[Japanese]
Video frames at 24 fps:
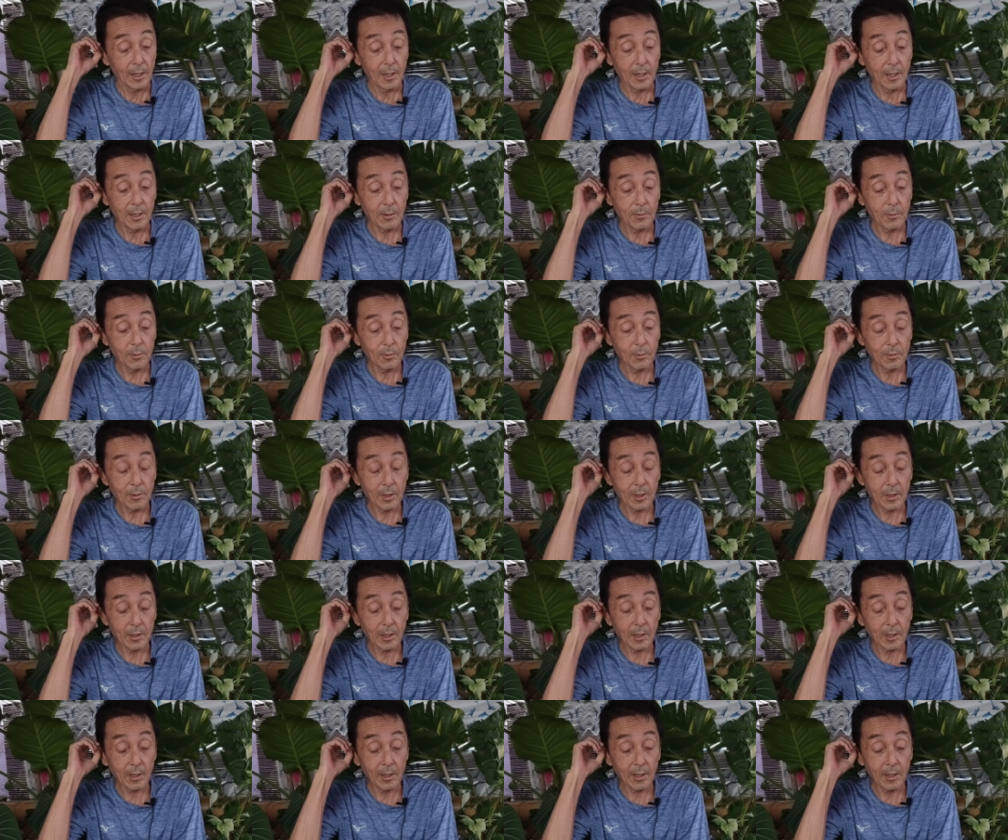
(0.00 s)
ハードル
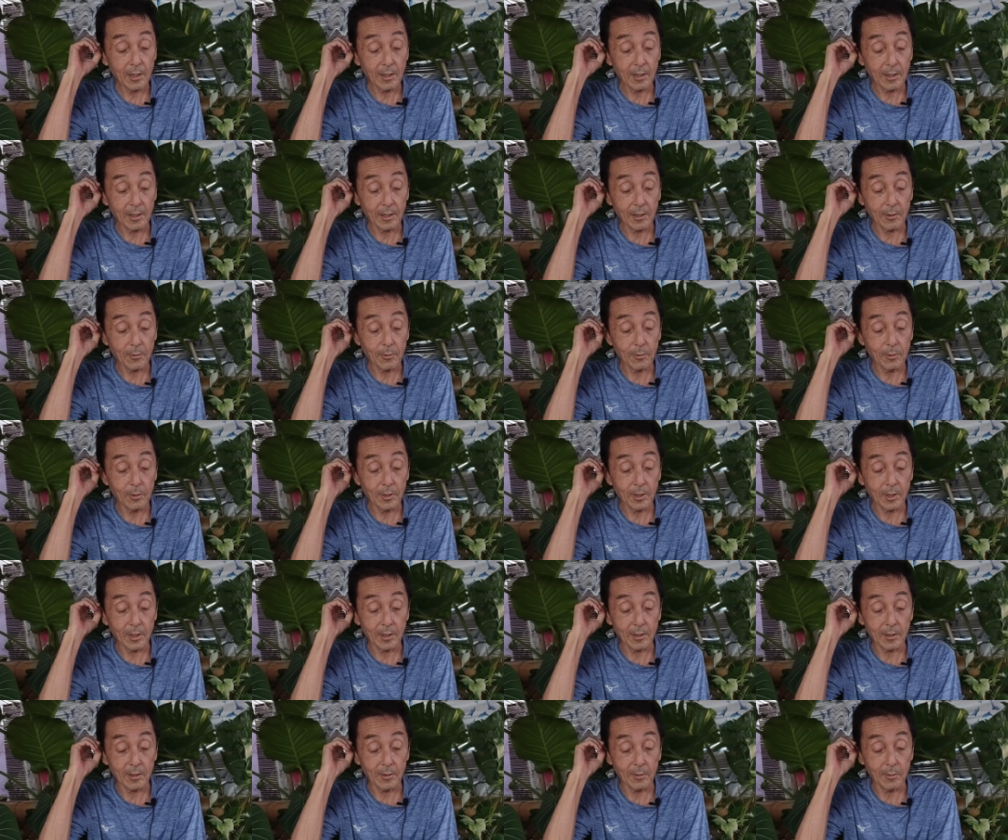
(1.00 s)
が高いか低い
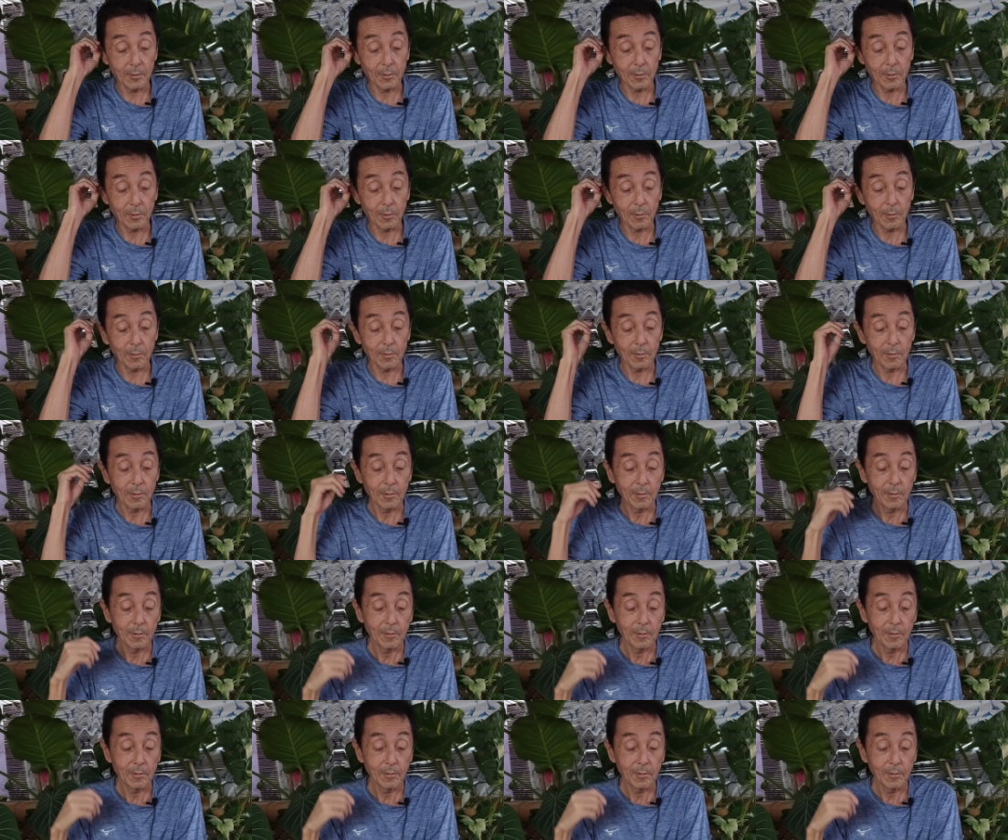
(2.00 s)
かというと、